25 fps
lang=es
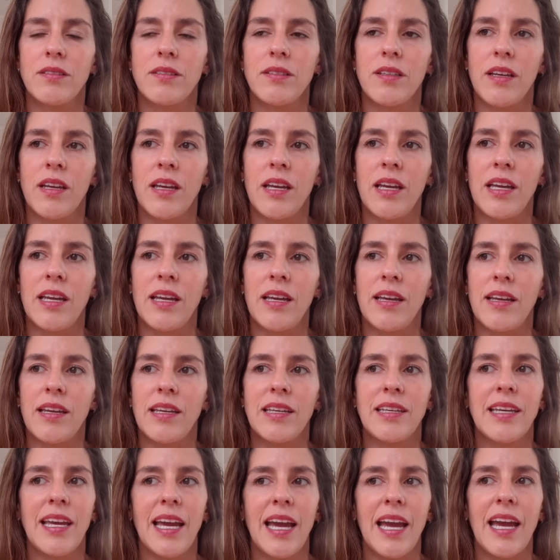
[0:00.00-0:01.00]

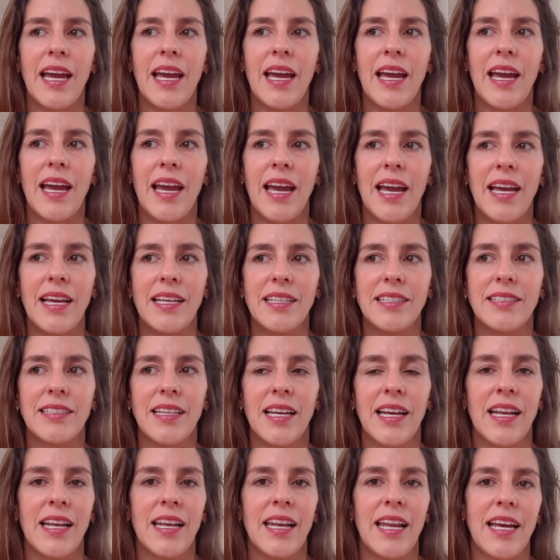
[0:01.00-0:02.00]
¿Y qué es
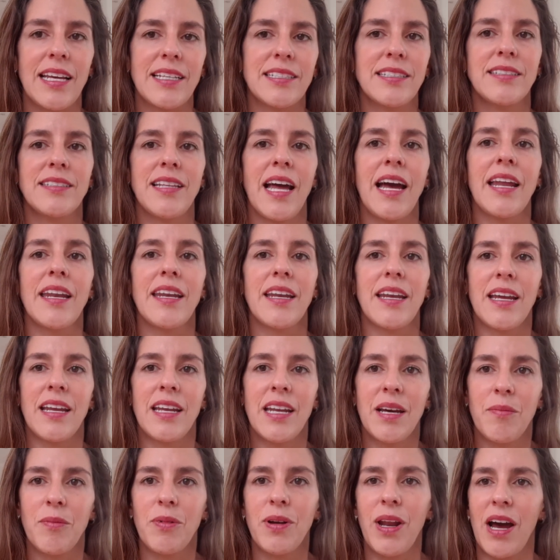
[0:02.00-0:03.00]
el estar
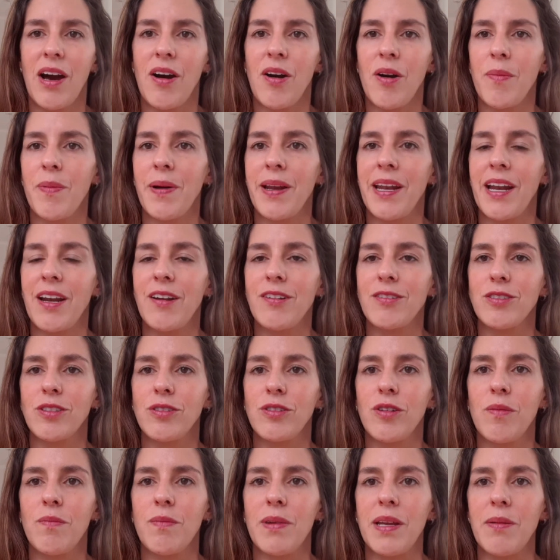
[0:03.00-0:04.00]
enamorado para
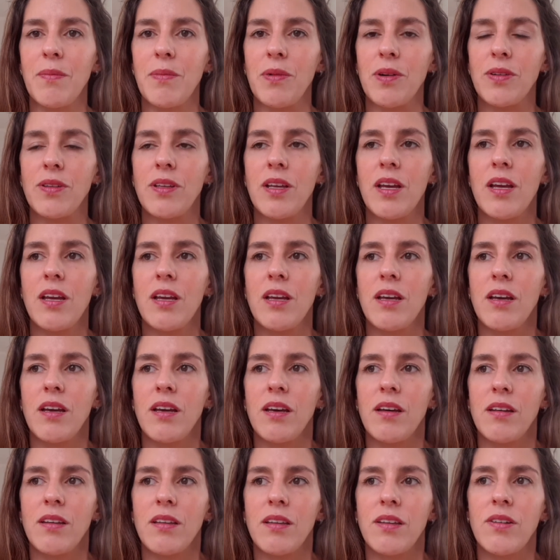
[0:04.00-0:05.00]
nosotros mismos?
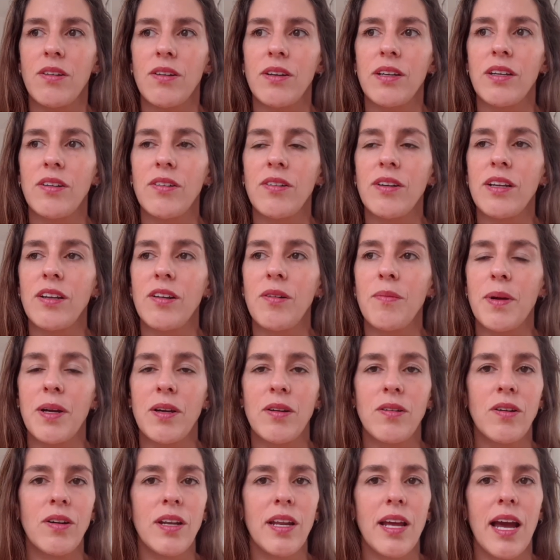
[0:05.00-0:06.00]
Yo creo que lo
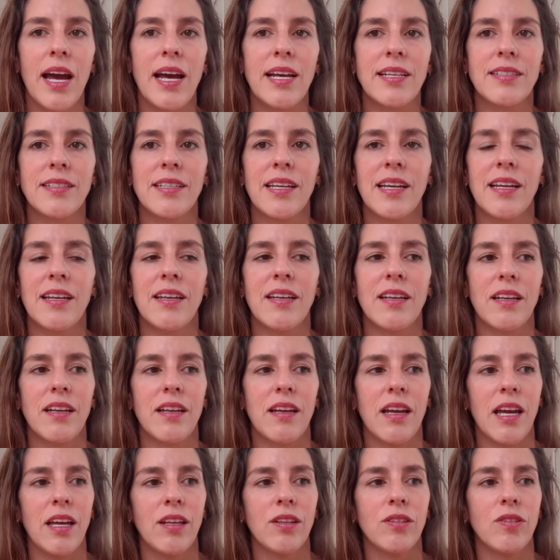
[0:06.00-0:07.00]
mejor es hacer
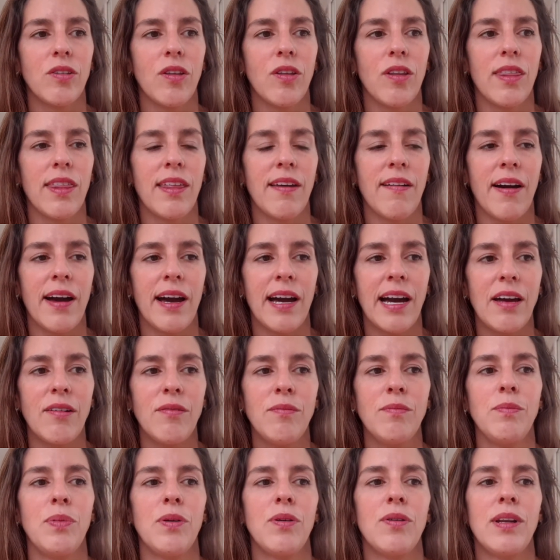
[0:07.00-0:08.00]
esto de bajar
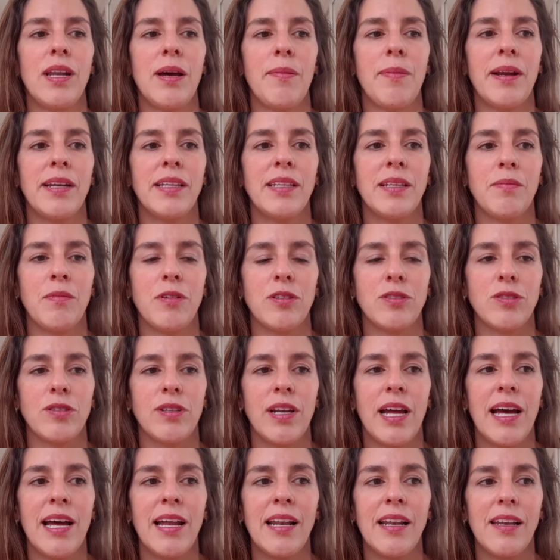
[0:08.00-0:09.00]
un poco la parte
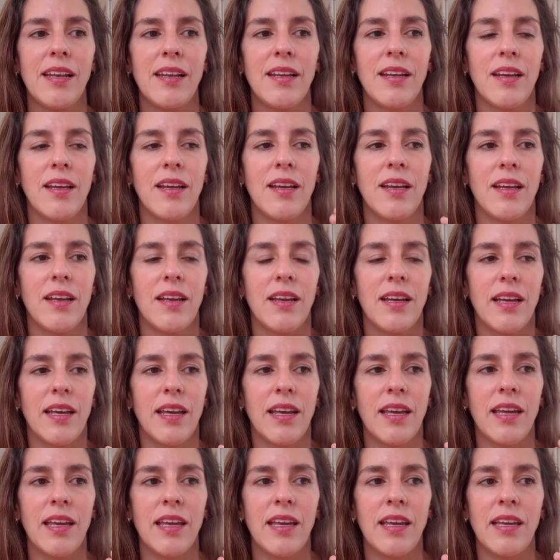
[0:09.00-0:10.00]
emocional
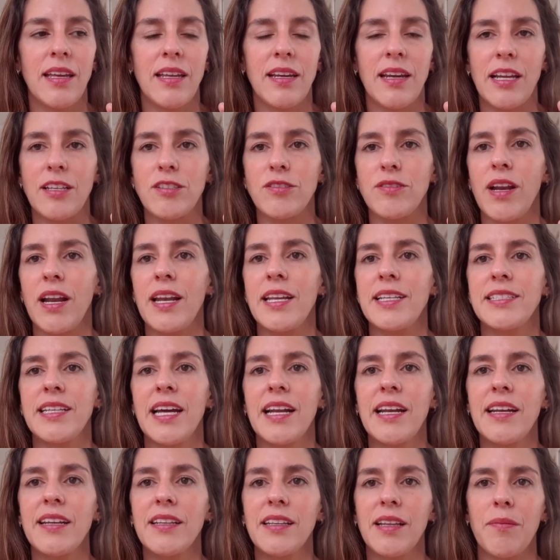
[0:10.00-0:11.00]
y
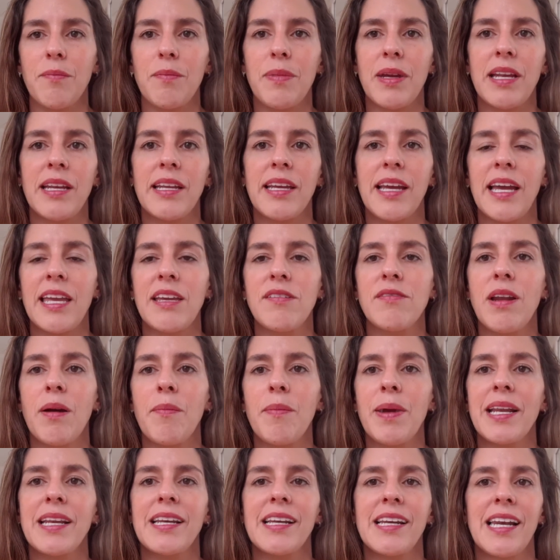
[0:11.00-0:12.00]
racionalizar también, que haya una
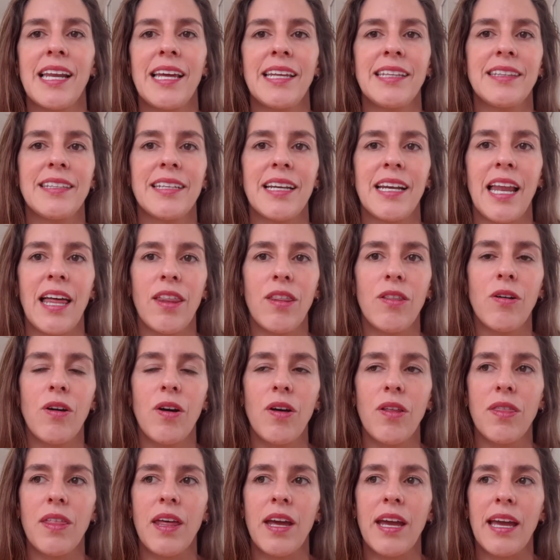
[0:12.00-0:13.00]
mezcla entre las
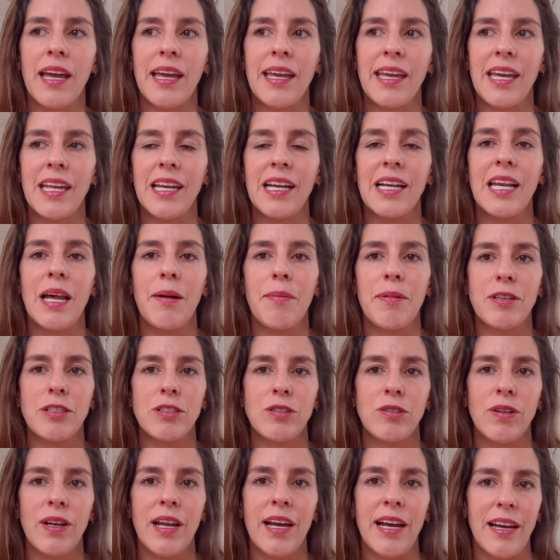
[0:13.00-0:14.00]
dos de quién es la
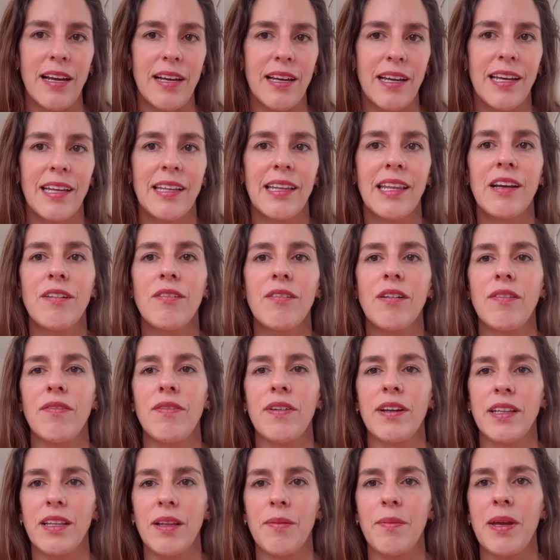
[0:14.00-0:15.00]
persona que tengo al
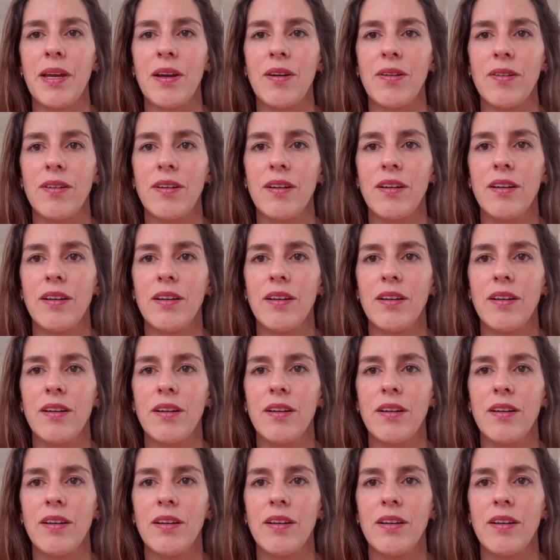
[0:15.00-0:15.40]
frente mío.